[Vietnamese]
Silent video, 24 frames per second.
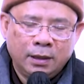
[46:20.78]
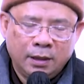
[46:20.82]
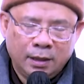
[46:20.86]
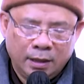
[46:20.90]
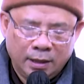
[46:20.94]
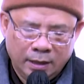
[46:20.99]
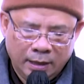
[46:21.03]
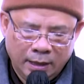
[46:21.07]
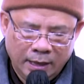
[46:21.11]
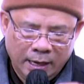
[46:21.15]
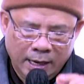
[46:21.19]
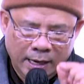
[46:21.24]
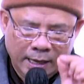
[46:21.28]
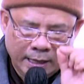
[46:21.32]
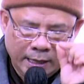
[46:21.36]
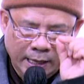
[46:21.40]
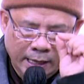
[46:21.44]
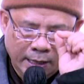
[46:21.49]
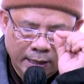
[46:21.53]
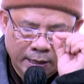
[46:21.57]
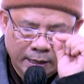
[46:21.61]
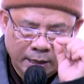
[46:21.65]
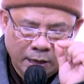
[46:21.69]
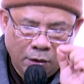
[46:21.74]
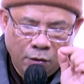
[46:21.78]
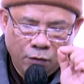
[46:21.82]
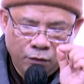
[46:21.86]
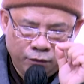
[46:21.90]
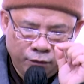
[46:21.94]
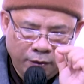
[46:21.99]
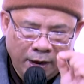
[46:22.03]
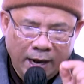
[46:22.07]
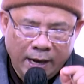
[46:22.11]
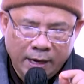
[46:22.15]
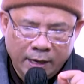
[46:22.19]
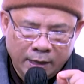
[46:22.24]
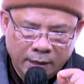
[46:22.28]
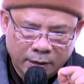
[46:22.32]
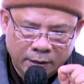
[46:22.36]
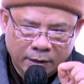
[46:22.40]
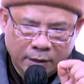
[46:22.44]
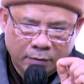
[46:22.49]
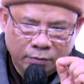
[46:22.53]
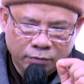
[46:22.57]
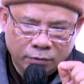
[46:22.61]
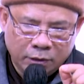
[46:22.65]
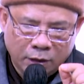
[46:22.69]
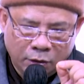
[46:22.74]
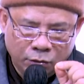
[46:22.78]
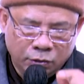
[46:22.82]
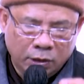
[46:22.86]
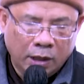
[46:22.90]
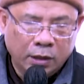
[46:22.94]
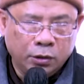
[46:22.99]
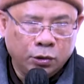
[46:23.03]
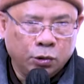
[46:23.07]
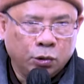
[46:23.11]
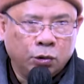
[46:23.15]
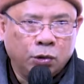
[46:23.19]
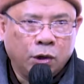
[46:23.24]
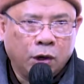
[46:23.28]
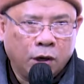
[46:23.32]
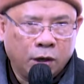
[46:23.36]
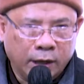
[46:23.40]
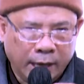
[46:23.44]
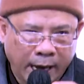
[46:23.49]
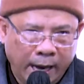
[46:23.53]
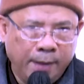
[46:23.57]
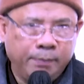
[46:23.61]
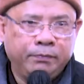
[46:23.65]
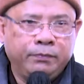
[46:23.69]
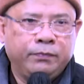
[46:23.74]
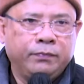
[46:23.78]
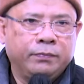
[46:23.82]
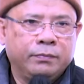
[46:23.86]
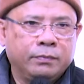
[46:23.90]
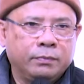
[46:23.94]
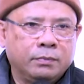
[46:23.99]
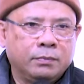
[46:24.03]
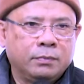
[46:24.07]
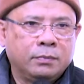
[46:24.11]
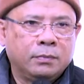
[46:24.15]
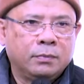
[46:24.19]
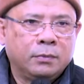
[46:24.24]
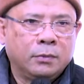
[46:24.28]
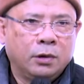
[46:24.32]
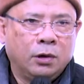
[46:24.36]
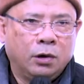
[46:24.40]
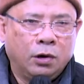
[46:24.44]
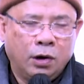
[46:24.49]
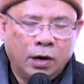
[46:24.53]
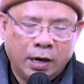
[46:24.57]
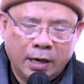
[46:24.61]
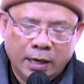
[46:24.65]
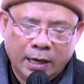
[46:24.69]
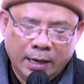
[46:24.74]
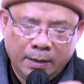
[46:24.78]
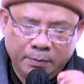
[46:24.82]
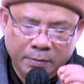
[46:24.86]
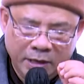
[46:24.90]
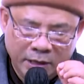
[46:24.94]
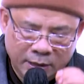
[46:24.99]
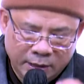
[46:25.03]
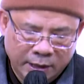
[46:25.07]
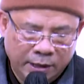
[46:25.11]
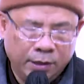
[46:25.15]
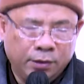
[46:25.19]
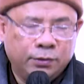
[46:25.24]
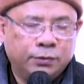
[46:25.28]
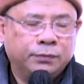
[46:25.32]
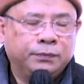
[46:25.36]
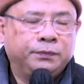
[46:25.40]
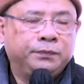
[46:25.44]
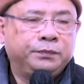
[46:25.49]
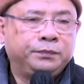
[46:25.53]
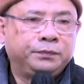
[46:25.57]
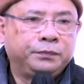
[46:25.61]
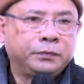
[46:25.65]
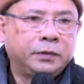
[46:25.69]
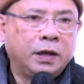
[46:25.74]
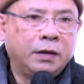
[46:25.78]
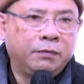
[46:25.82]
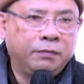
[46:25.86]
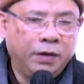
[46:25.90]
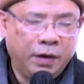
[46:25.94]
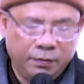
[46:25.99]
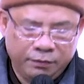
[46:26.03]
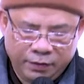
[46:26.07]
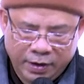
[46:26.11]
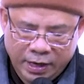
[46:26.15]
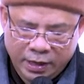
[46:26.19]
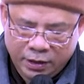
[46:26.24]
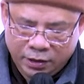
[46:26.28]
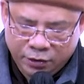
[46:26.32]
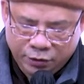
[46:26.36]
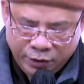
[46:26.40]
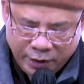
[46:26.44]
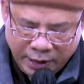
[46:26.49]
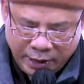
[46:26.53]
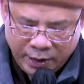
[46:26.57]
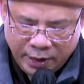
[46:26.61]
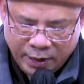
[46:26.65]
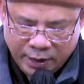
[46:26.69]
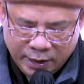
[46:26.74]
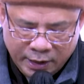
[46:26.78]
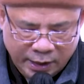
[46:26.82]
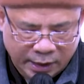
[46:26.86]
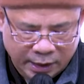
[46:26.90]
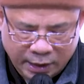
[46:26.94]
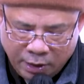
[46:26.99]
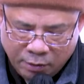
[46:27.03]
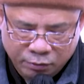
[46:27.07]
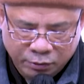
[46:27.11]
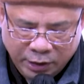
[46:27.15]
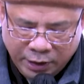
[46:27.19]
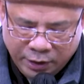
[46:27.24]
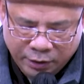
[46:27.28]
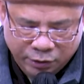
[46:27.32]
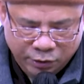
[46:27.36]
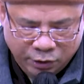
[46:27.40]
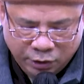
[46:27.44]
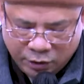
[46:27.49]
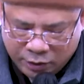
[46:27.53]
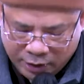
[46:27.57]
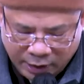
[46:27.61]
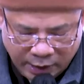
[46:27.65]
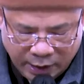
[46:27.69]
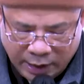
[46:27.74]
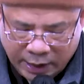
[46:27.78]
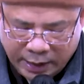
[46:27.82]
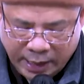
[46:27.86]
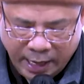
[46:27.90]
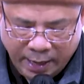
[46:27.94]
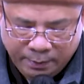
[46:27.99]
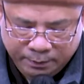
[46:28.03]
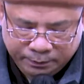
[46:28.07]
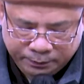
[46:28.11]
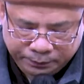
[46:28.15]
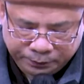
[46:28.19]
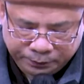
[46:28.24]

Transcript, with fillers: là cái câu văn ở trong câu thần chủ đó kém hoặc là bị thiếu, thì vì vậy cho nên là công hiệu nó rất là kém.